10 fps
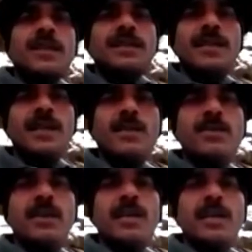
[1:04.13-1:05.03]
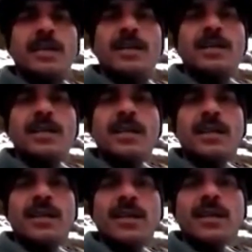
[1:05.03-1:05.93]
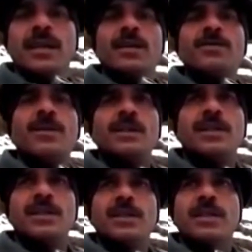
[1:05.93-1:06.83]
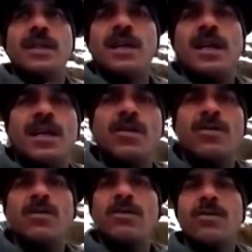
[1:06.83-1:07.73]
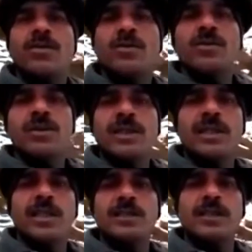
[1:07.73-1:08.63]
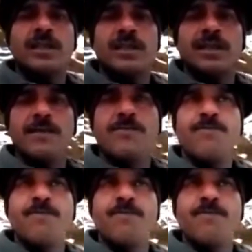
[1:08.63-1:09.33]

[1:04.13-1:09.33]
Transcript: अत्याचार व अन्याय करते हैं हम किसी सरकार को कोई दोष नहीं देना चाहते